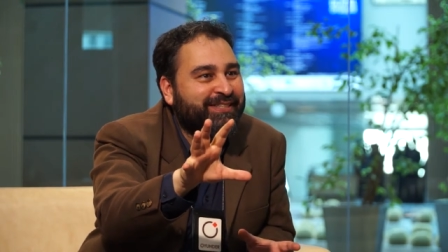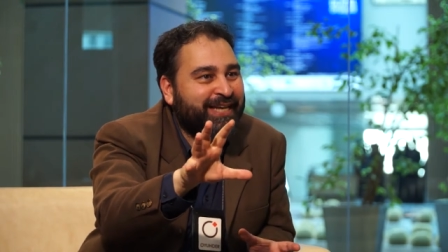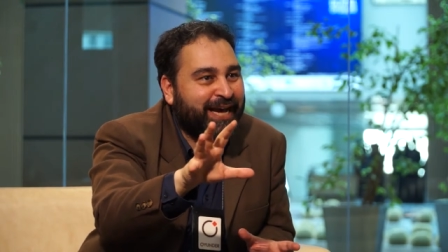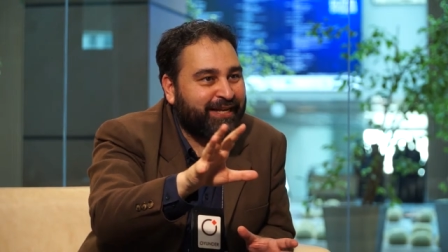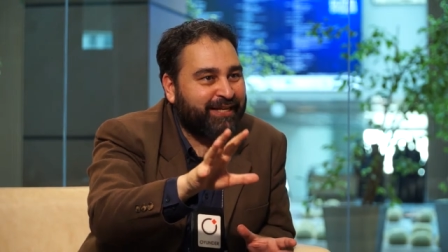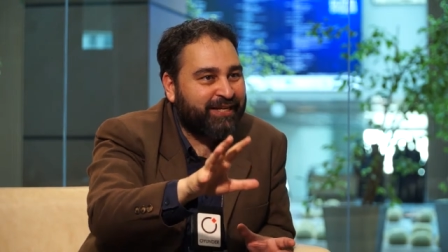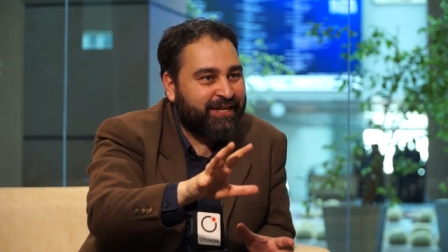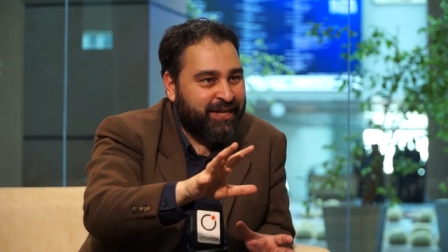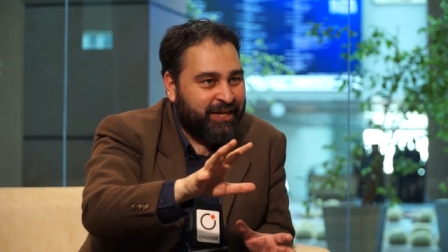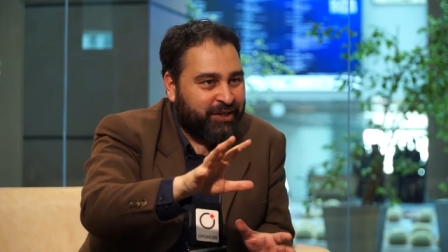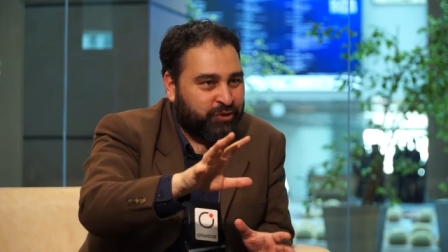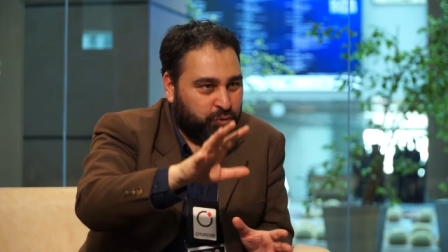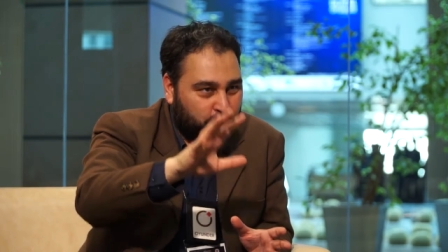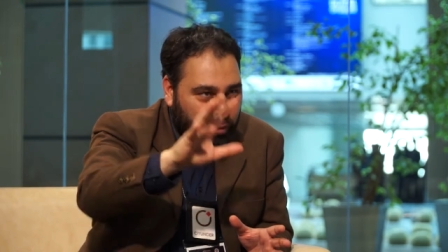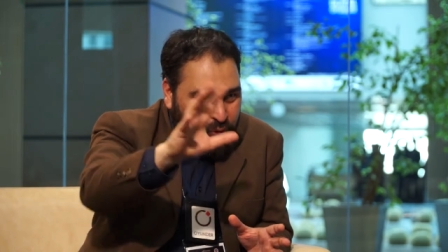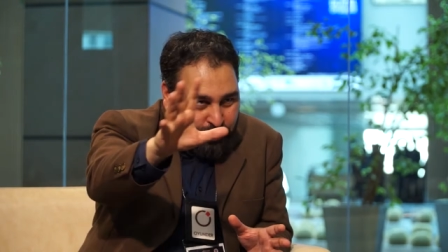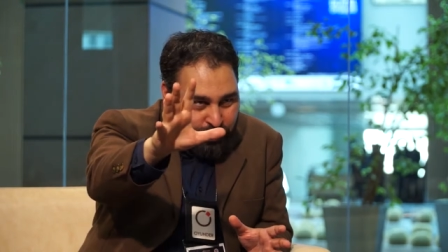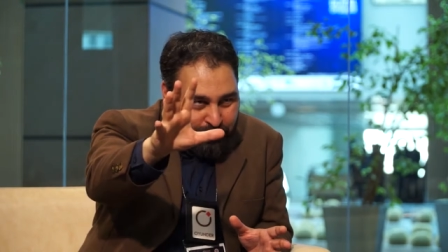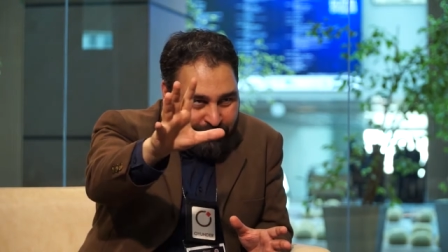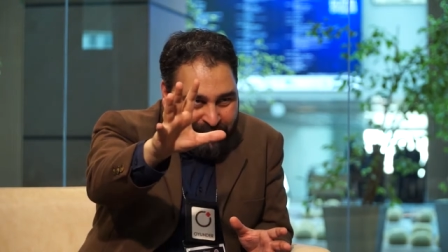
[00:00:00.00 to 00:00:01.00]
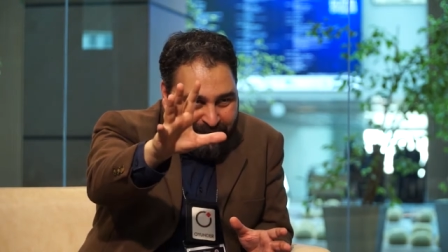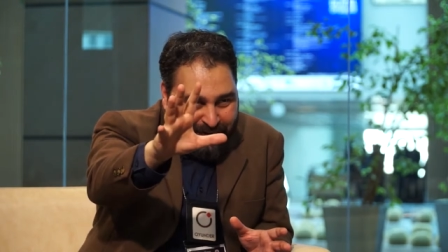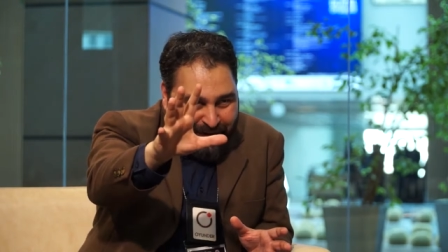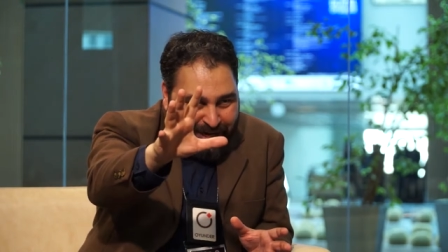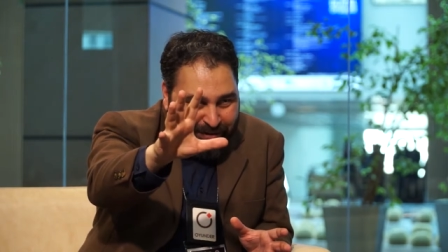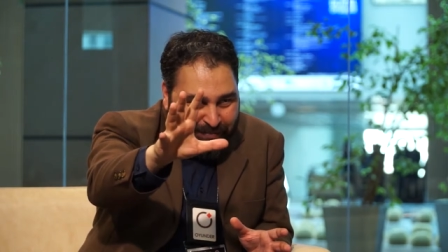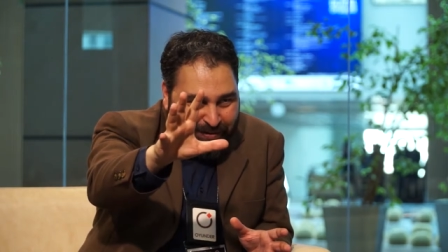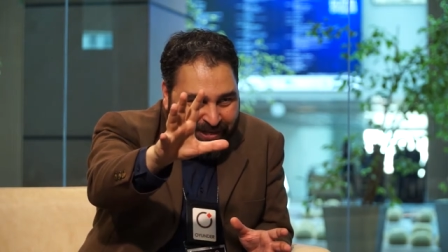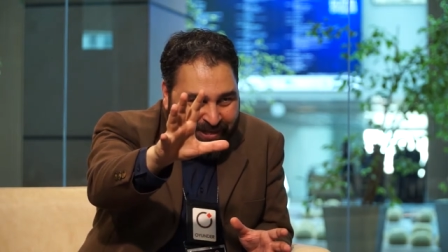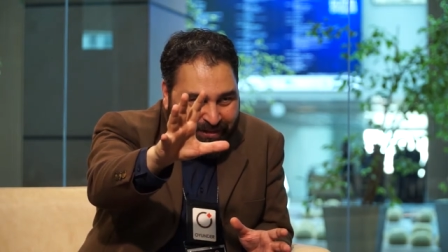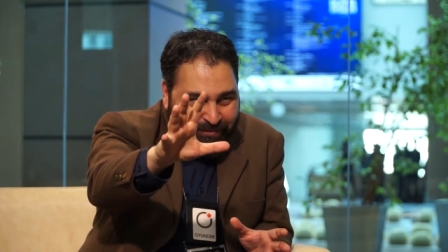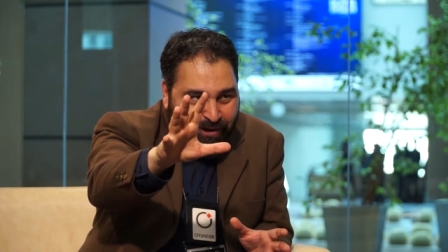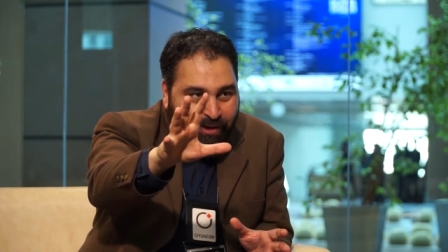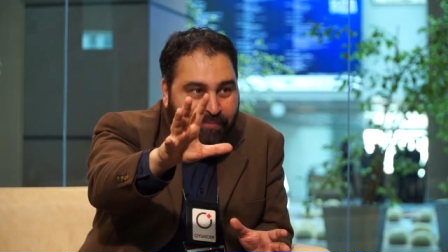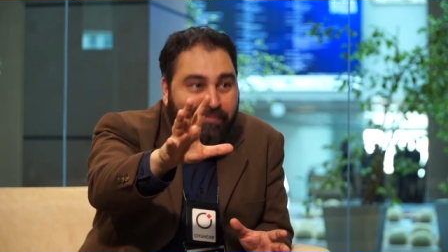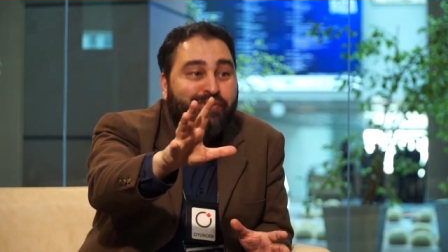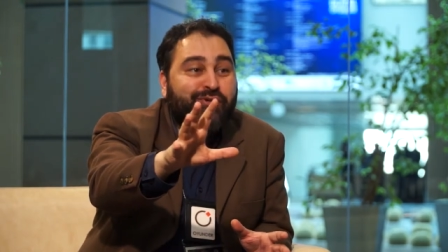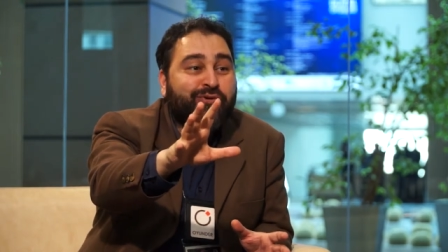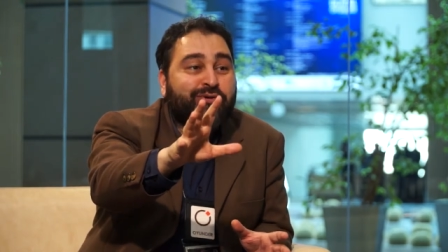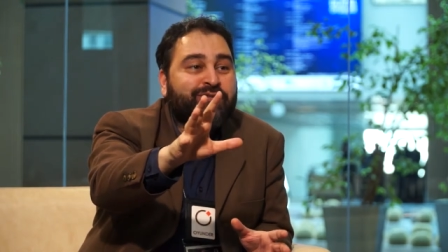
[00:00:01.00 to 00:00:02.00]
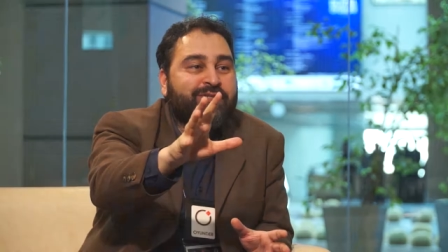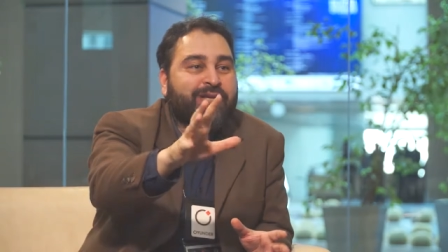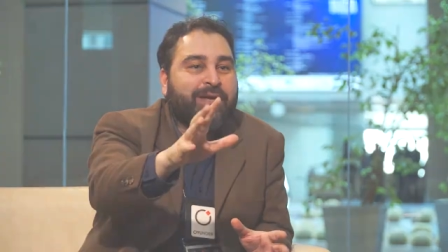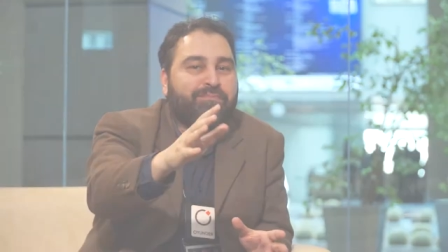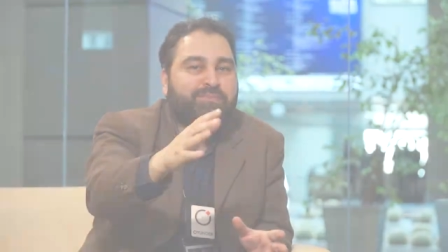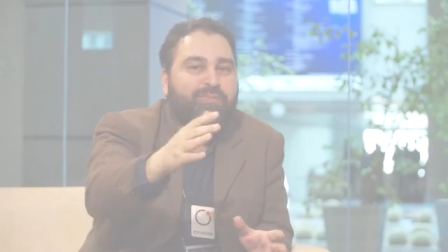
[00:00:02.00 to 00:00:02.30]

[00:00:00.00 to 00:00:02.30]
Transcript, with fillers: Yani doğru yolda ilerlemeye devam ediyoruz. Yani